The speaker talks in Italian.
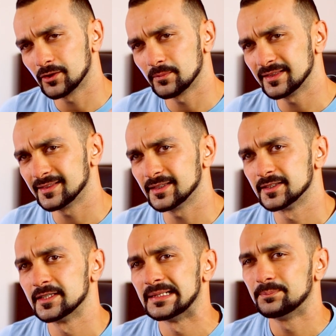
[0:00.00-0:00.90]
nei commenti
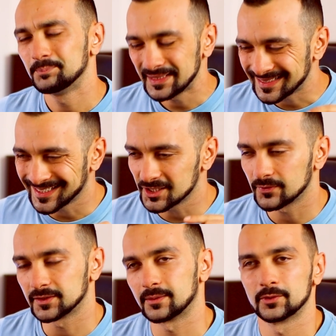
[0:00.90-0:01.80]
perché ci
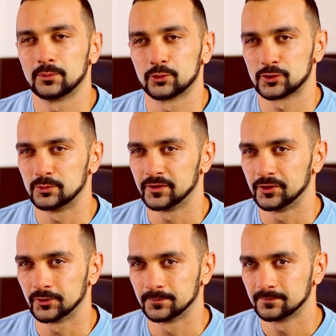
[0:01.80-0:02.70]
vedremo nel prossimo
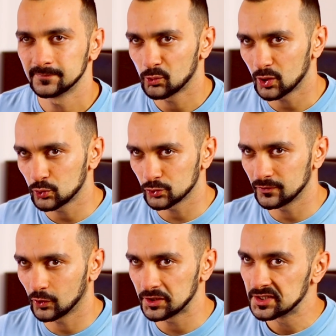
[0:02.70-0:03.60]
video. Qualcuno di
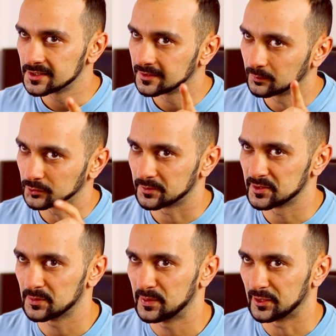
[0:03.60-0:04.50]
voi potrebbe
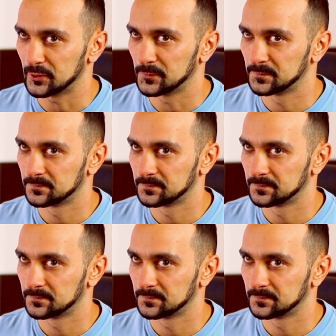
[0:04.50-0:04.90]
saperlo.